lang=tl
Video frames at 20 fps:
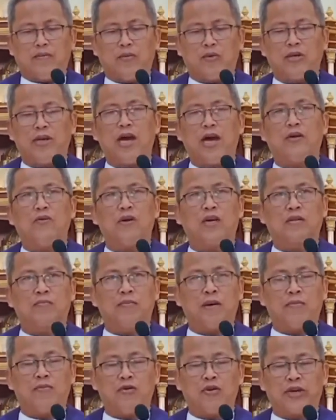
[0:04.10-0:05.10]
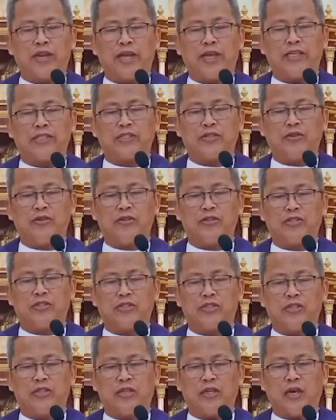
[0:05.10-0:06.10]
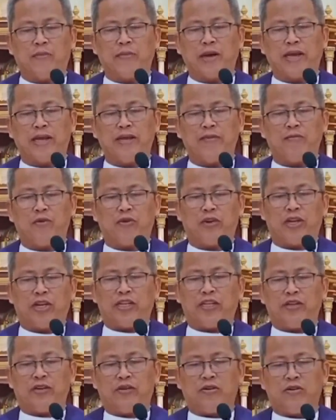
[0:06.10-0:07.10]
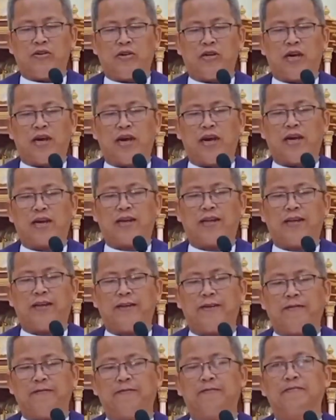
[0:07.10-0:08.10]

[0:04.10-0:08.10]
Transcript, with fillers: Mudawat ba mo ni Jesus nga mahimo ninyong hari?